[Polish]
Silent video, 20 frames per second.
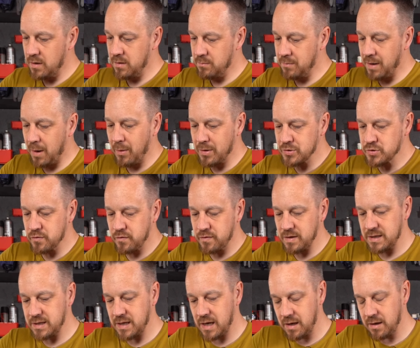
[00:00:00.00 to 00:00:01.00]
mała
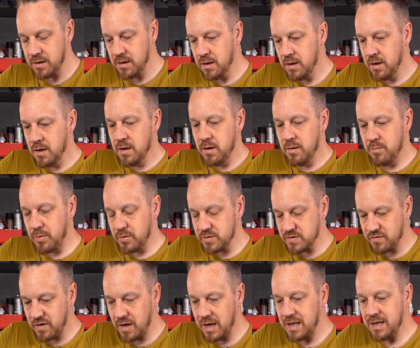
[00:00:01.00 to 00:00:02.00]
szuflada
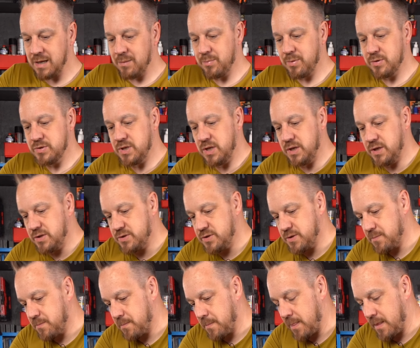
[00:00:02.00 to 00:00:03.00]
pozwala nam
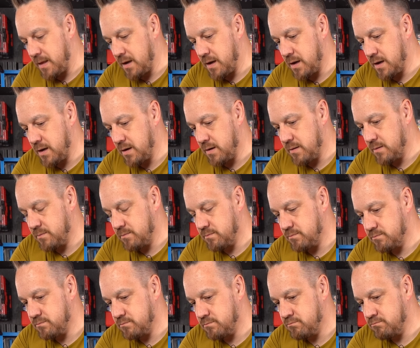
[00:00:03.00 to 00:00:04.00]
podzielić
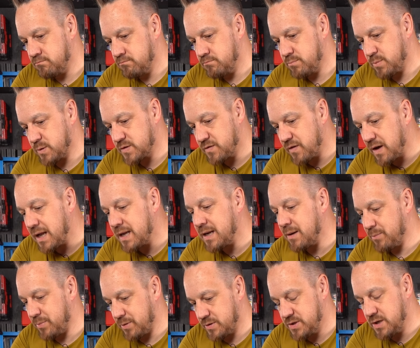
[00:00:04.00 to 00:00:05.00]
pozwala
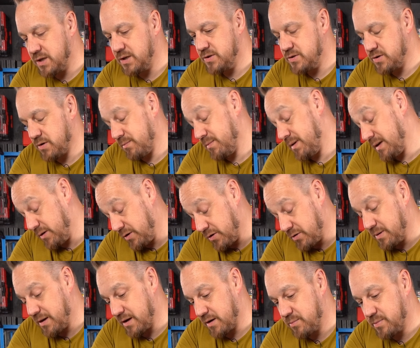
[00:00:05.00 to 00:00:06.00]
nam podzielić ją,
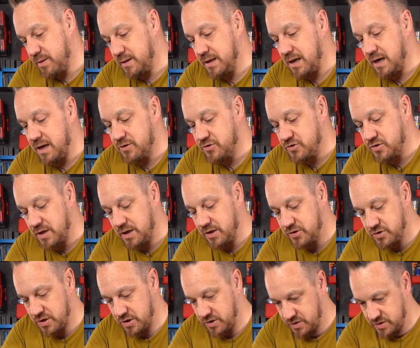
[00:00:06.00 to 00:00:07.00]
ją jakby na cztery
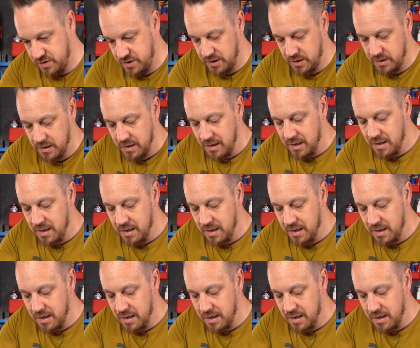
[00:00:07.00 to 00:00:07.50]
części,